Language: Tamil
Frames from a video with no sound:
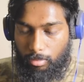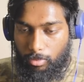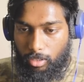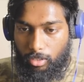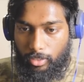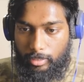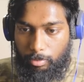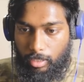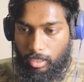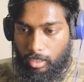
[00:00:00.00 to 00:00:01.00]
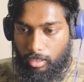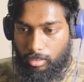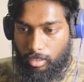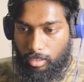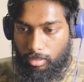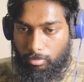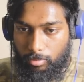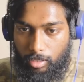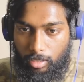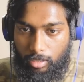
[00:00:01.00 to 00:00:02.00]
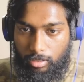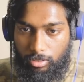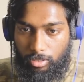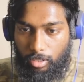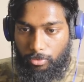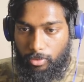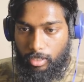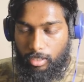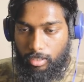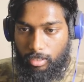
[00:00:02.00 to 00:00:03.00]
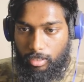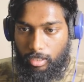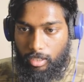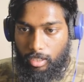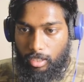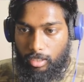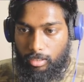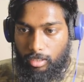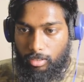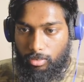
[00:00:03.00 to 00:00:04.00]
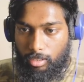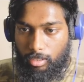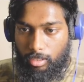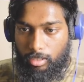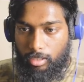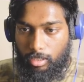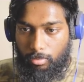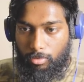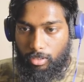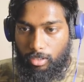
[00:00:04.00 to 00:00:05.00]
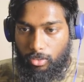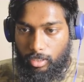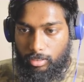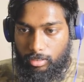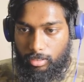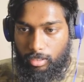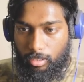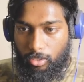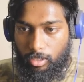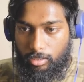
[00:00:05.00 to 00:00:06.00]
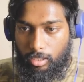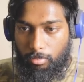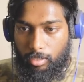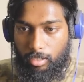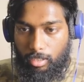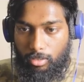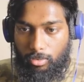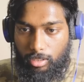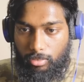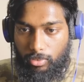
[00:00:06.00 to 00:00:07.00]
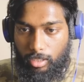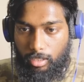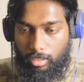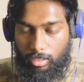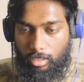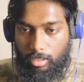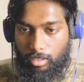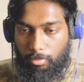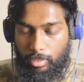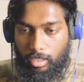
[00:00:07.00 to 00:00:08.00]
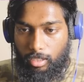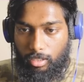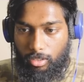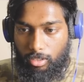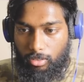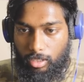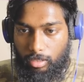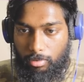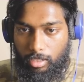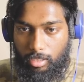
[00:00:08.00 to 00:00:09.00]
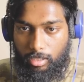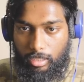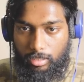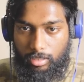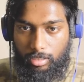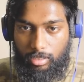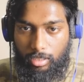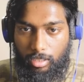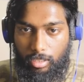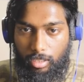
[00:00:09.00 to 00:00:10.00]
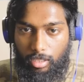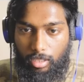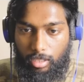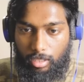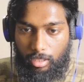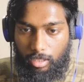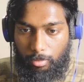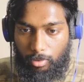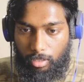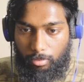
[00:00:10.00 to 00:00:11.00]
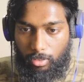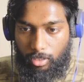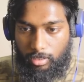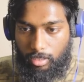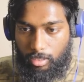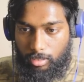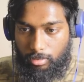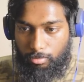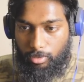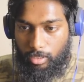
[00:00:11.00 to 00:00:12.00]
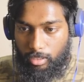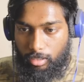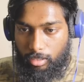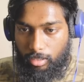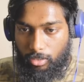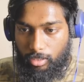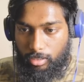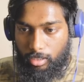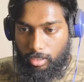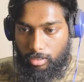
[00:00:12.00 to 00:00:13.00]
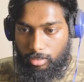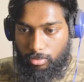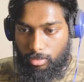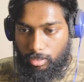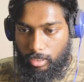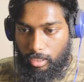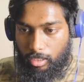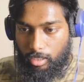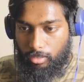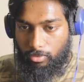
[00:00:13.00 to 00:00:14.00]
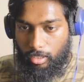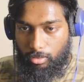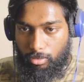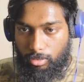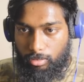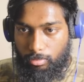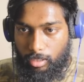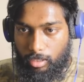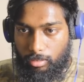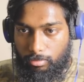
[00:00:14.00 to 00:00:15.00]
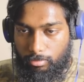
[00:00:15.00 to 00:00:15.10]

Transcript: நம்மளோட நாய்ஸ் ப்ரிண்ட்டாக எடுத்துக்கலாம் ஸோ சாஃப்ட்வேருக்கு இதனால் என்ன தெரியும்னா இதுதான் நம்மளோட நாய்ஸ் நாய்ஸ்னால் இப்படி தான் இருக்கும் இந்த வீடியோ இந்த பர்டிகுலர் ஆடியோவில் அப்படின்றது தெரிஞ்சிருச்சு இதுக்கப்புறம் நம்ம நாய்ஸ் ரிடக்ஷன் போயிட்டு நாய்ஸ் ரிடக்ஷன் கொடுத்து என்டையர் ஃபைல் கொடுத்தோம் அப்படின்னா